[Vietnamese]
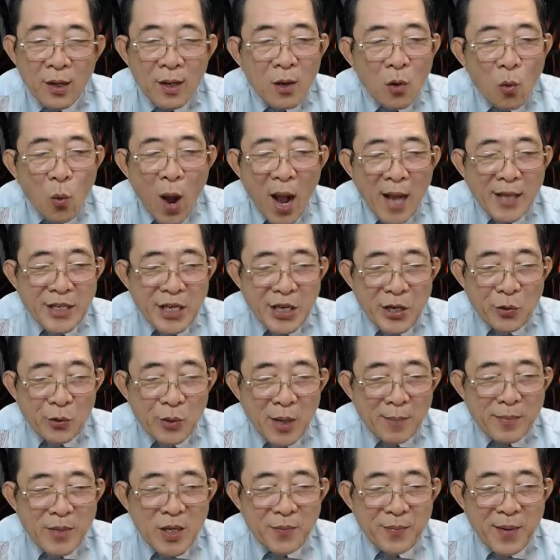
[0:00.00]
Qua nhiều
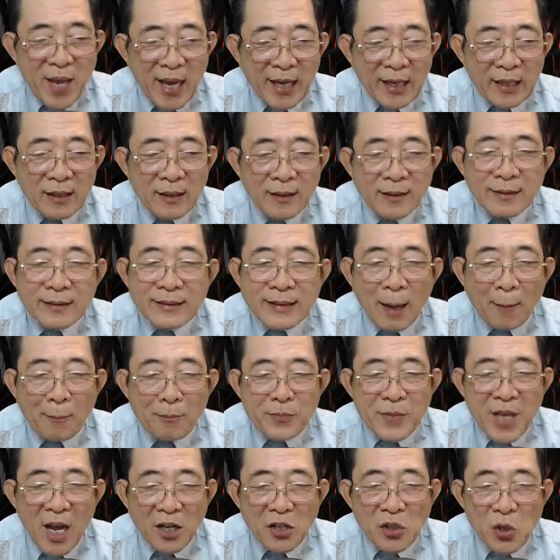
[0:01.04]
năm như vậy, trẫm
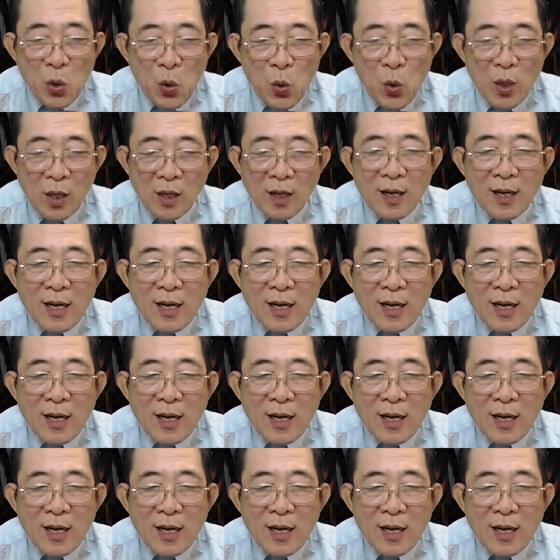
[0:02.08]
vẫn luôn